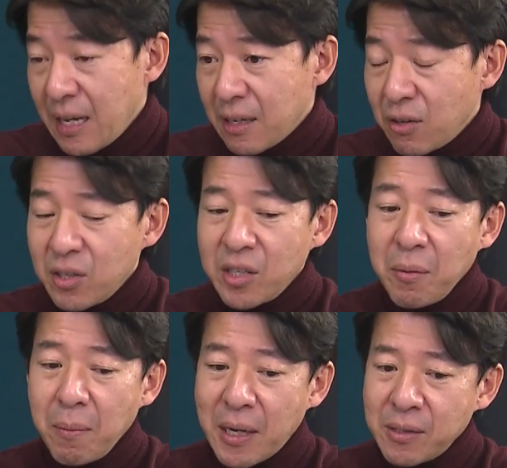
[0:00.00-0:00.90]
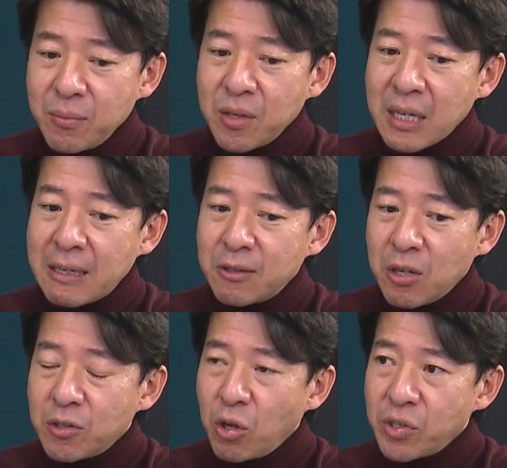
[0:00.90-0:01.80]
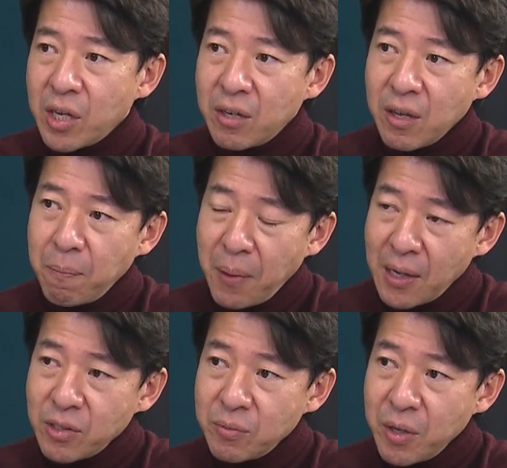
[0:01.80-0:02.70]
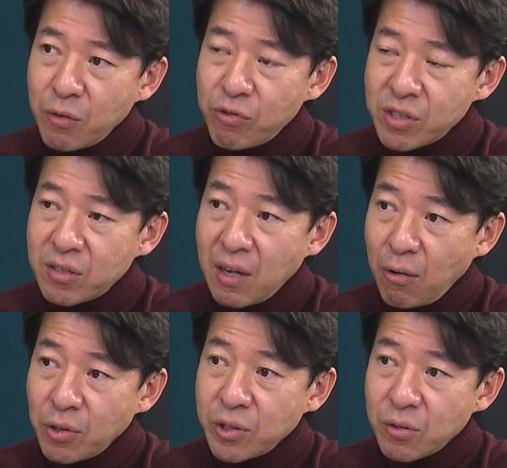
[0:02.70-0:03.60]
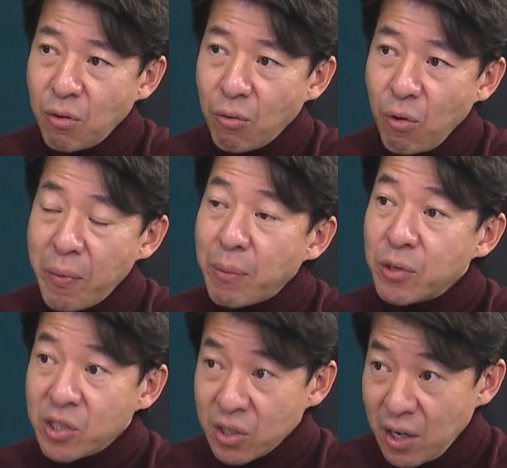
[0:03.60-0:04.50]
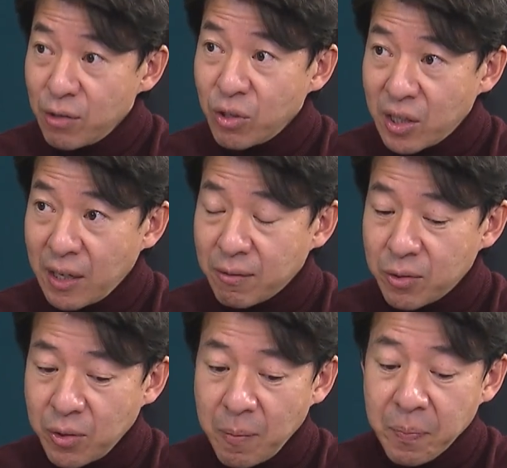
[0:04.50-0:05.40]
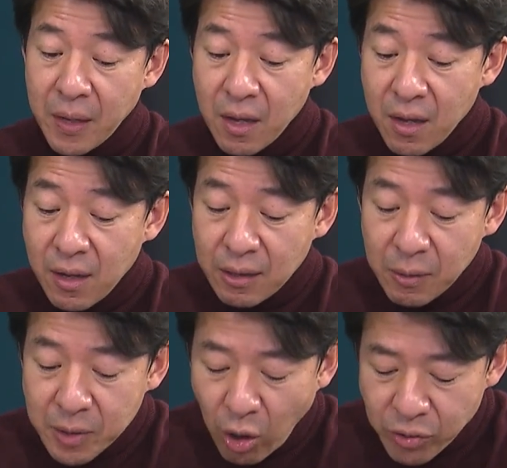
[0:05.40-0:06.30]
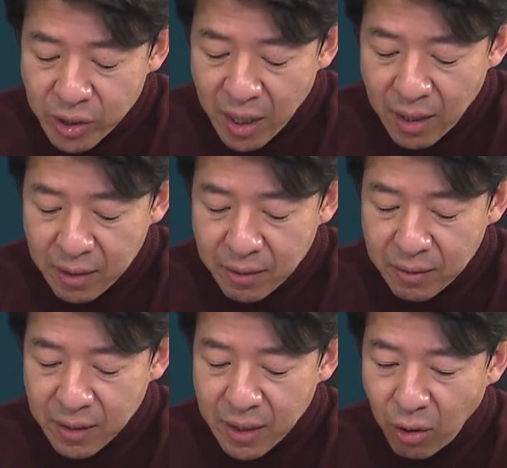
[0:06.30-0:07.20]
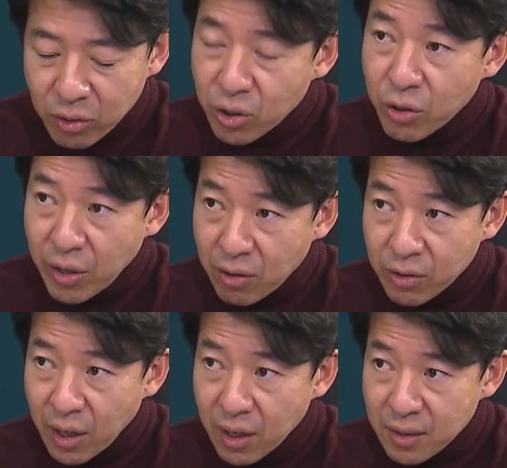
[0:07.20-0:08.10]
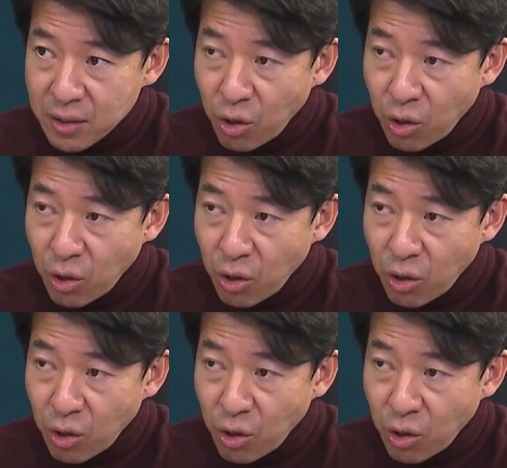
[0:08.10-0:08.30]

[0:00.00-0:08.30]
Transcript: 그렇기 때문에 말씀드린 것처럼 전세 가격이 빠지면 리스크가 커질 거고 매물이 증가할 수 있다는 거죠. 그러면 전세 가격이 어떻게 될 거냐가 이제